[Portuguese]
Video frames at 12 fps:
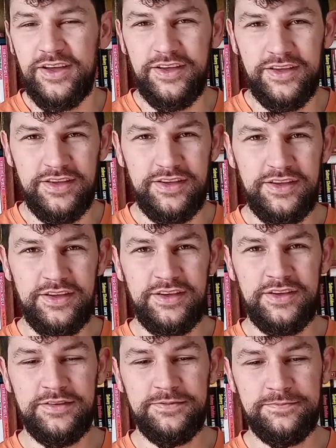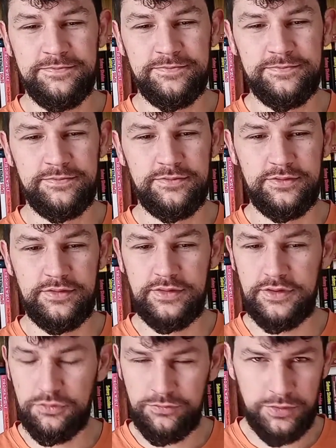e
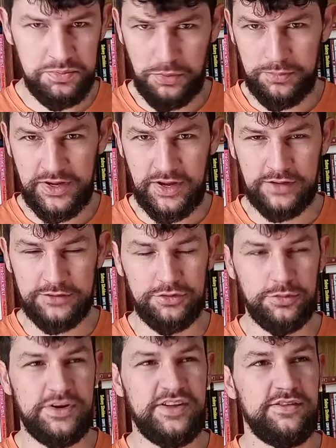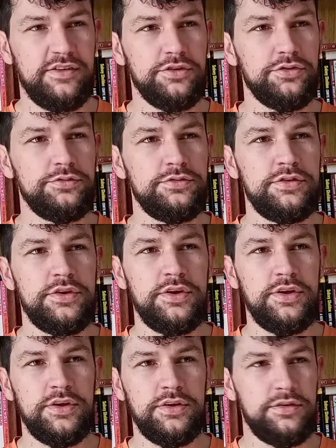não foi publicado no Brasil
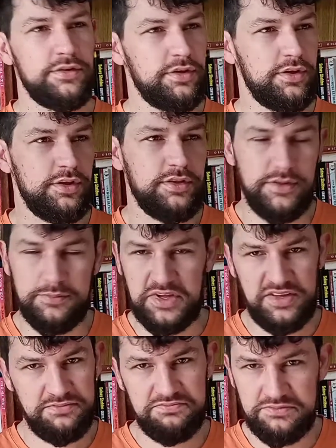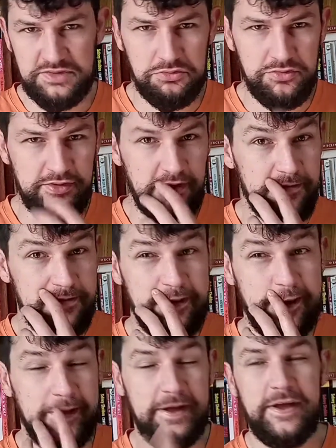e também não sei se
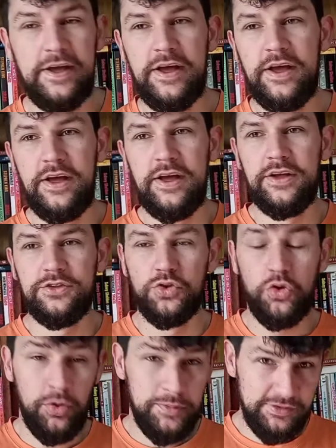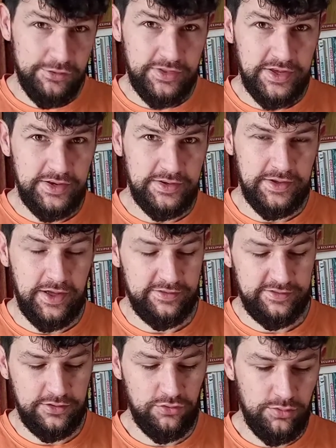será. No começo dele,
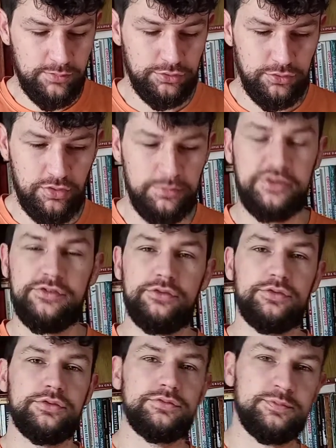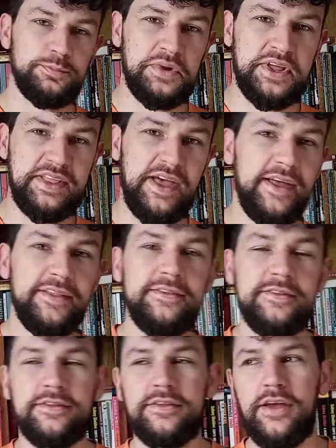assim como no começo do Play Dead,
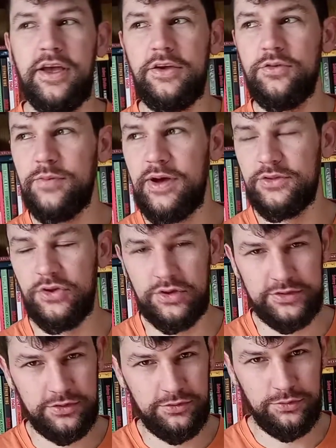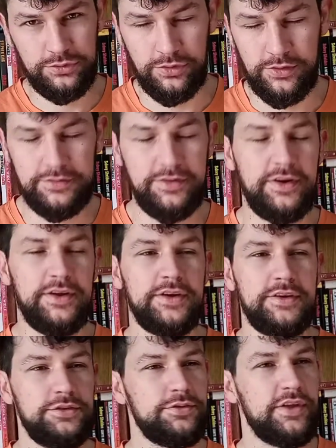tem uma nota do autor
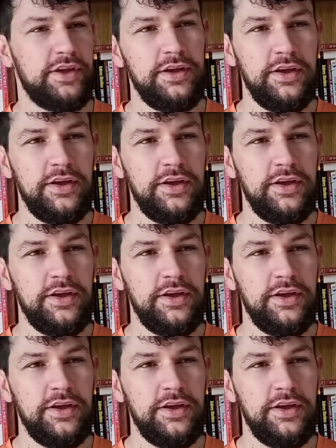falando, né?